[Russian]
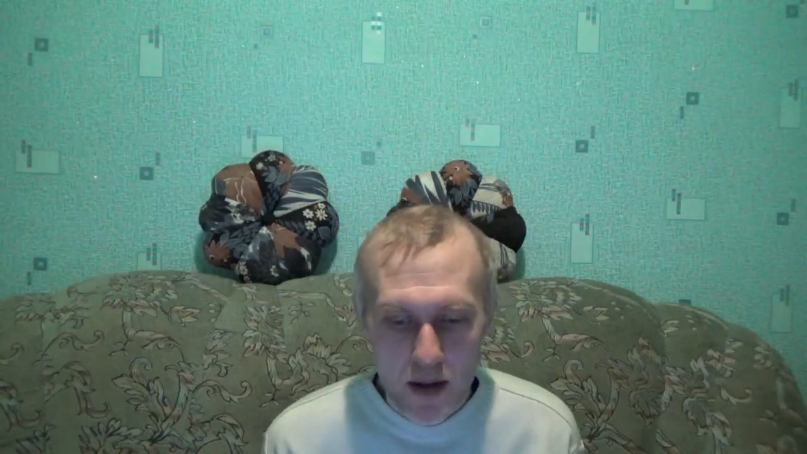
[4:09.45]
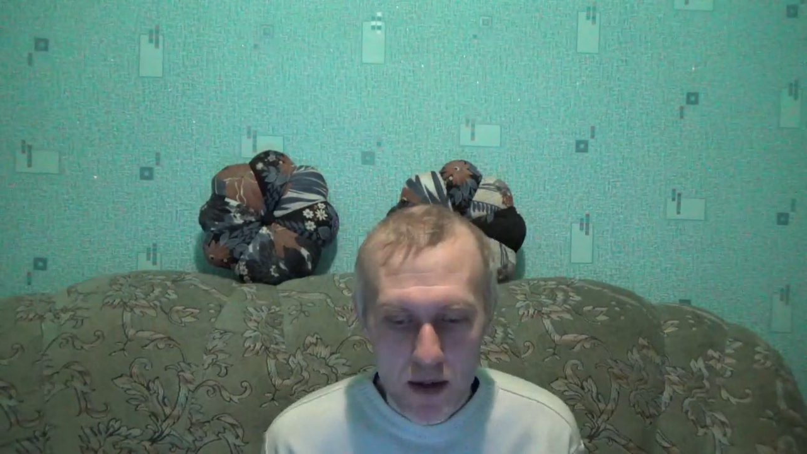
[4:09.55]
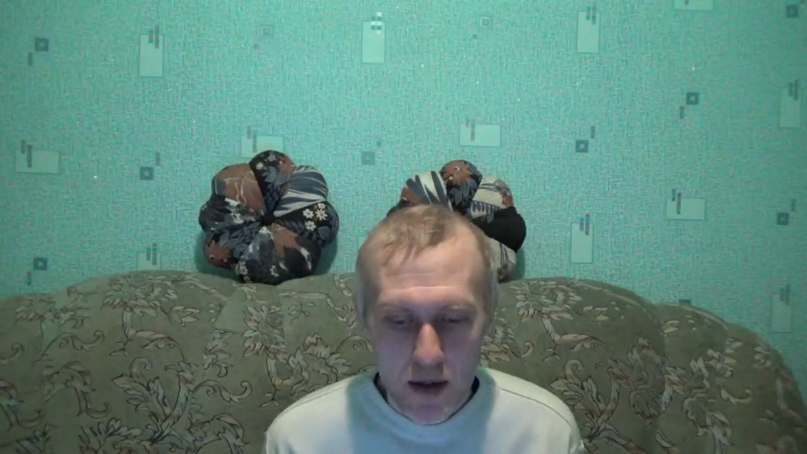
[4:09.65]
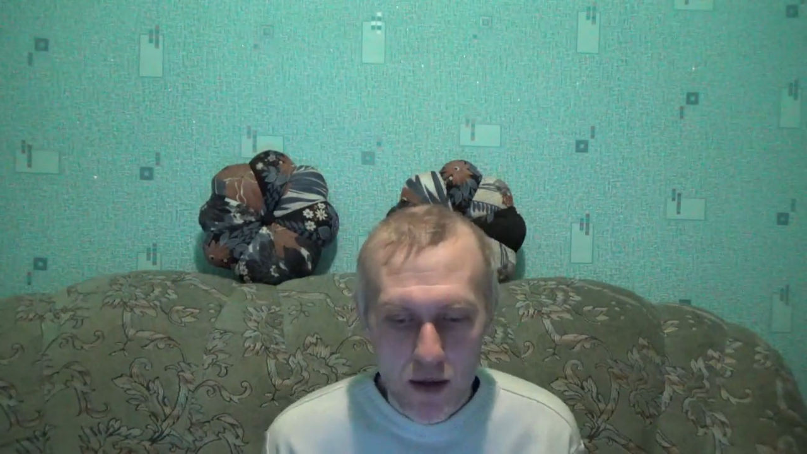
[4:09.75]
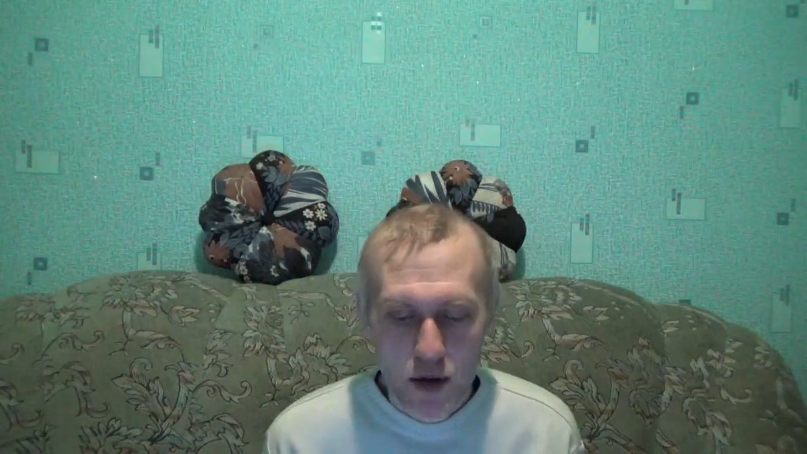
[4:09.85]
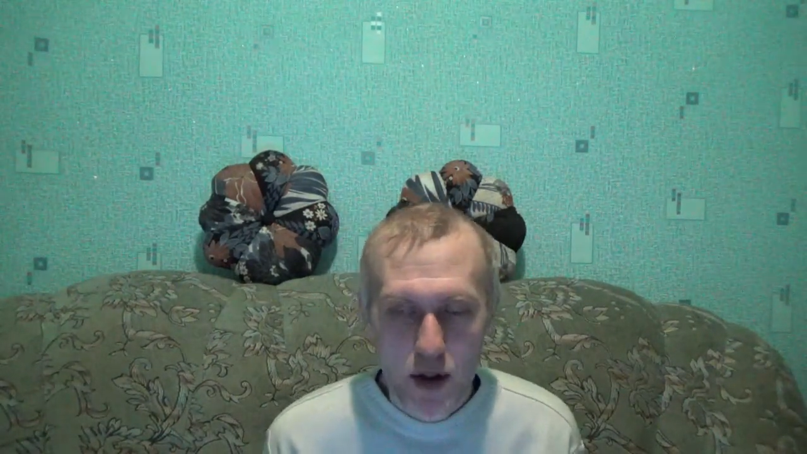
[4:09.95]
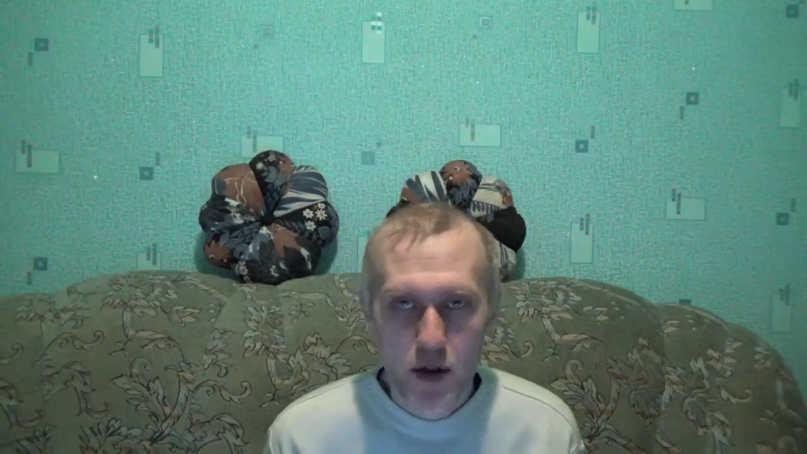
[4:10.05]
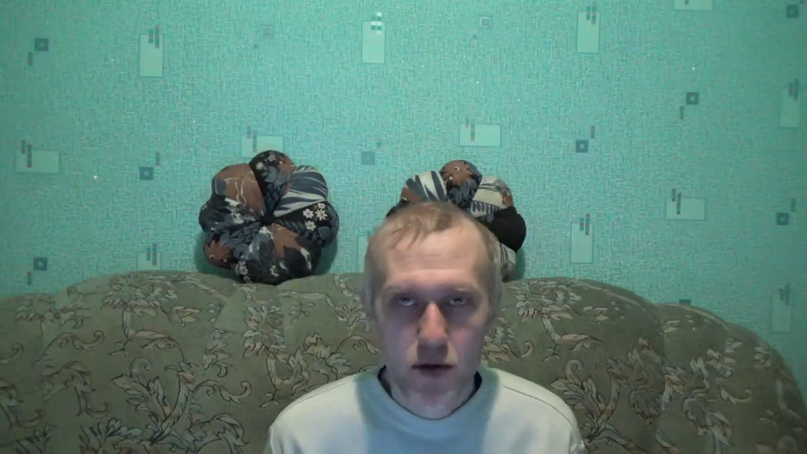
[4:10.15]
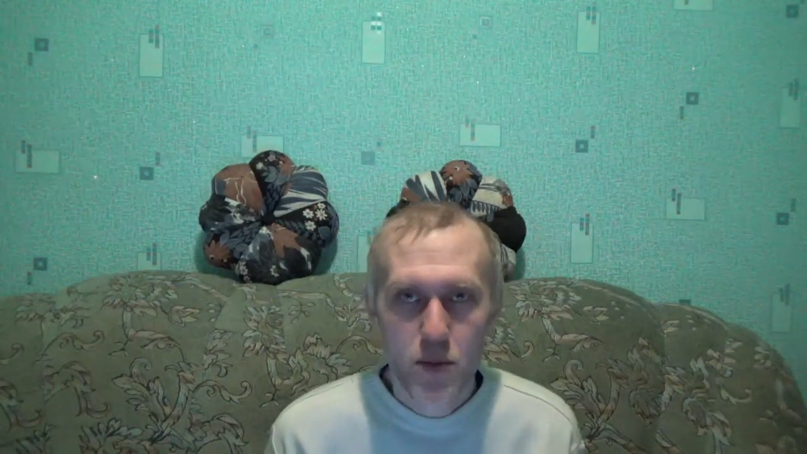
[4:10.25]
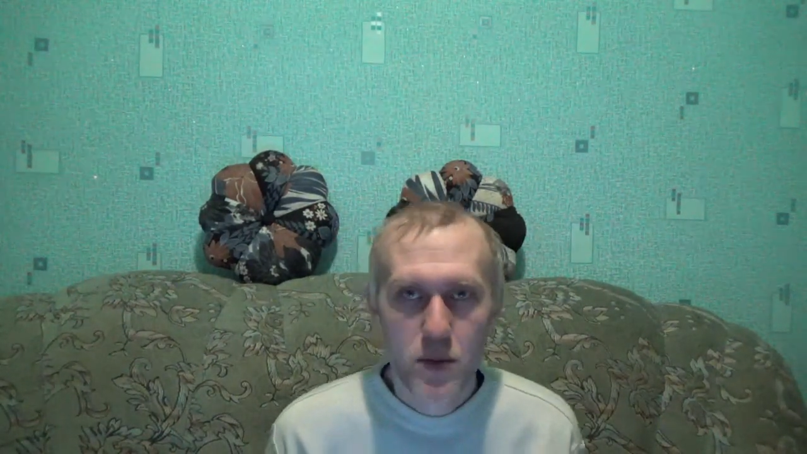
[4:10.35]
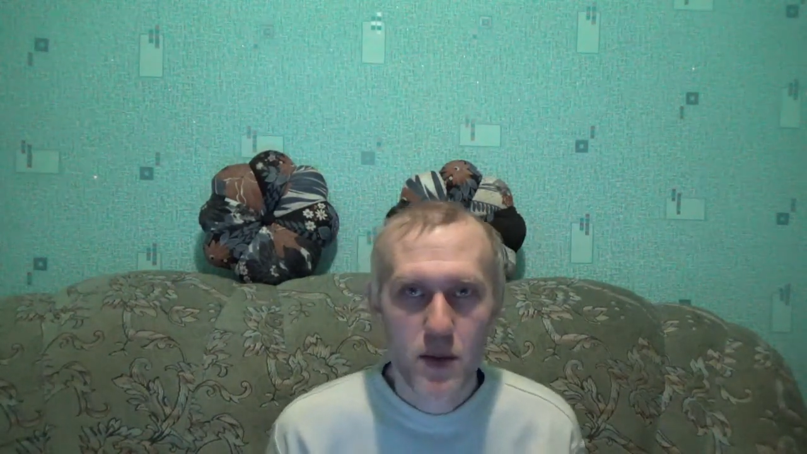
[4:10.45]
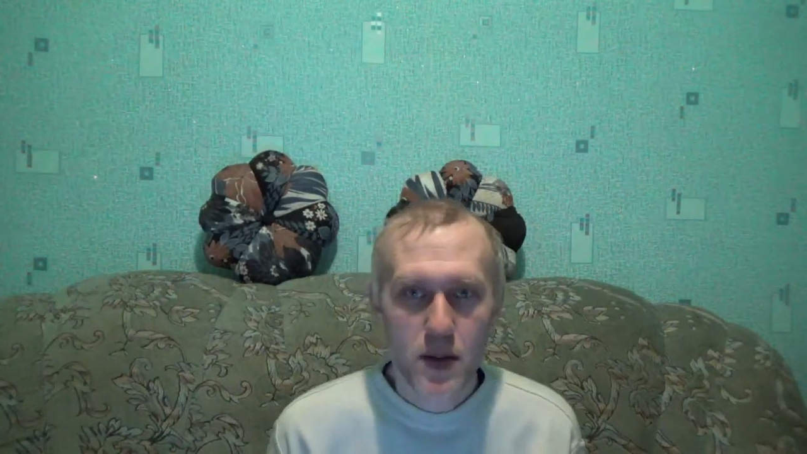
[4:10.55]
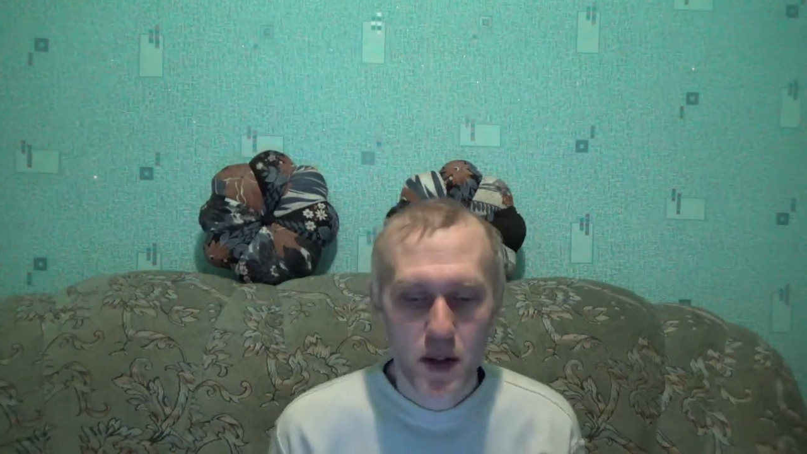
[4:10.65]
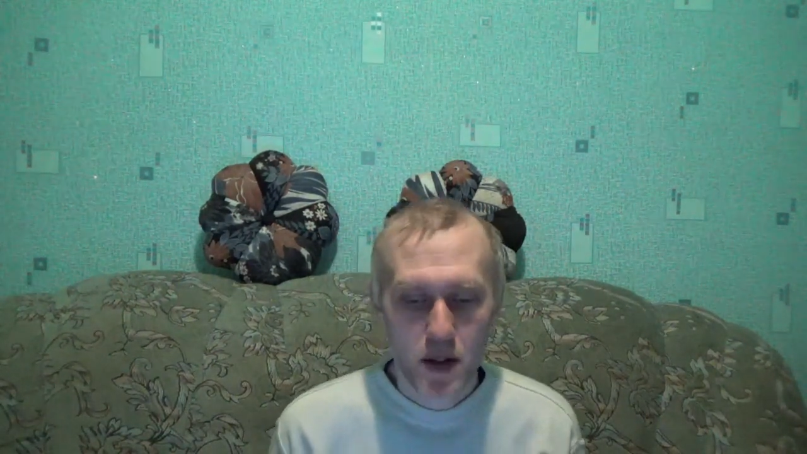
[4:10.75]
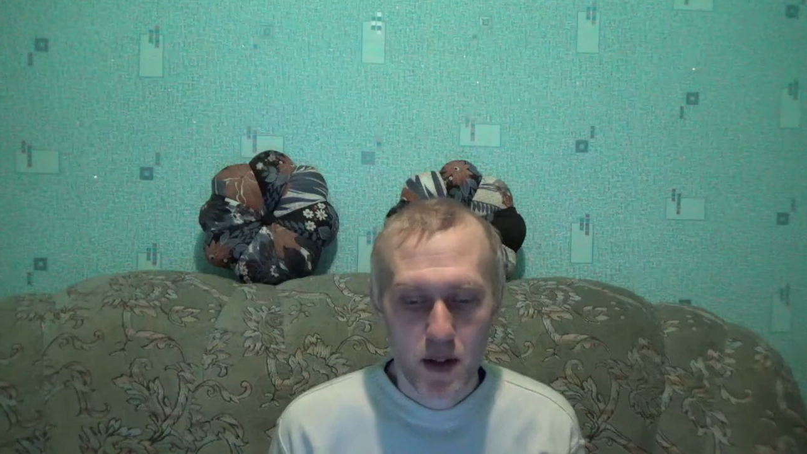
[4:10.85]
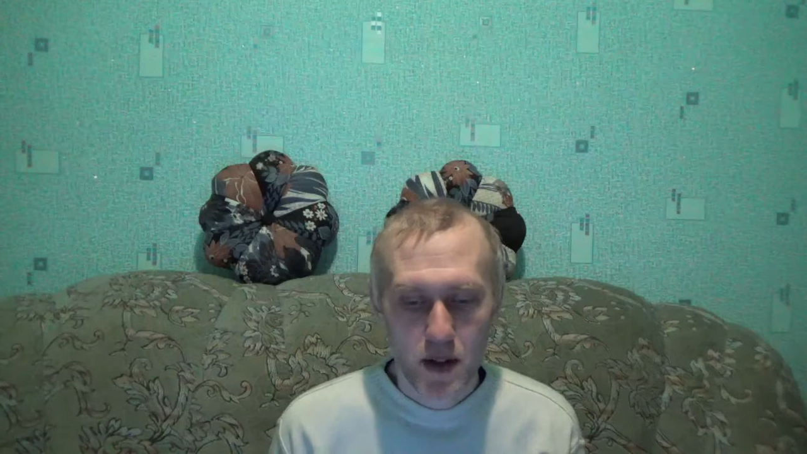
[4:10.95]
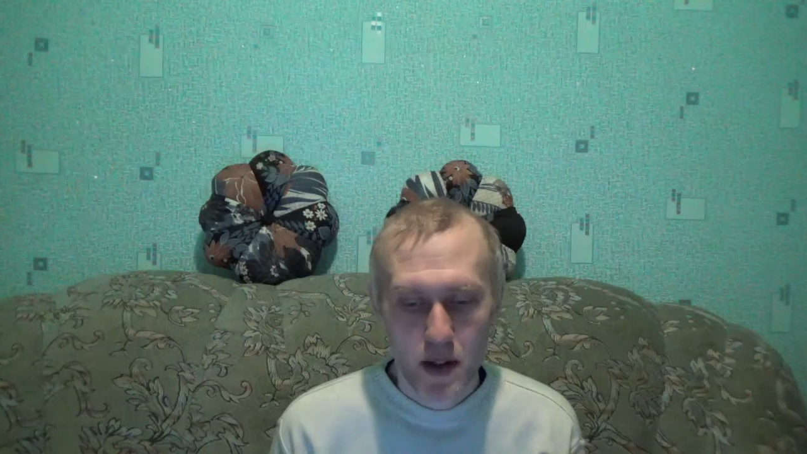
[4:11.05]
заключают собственники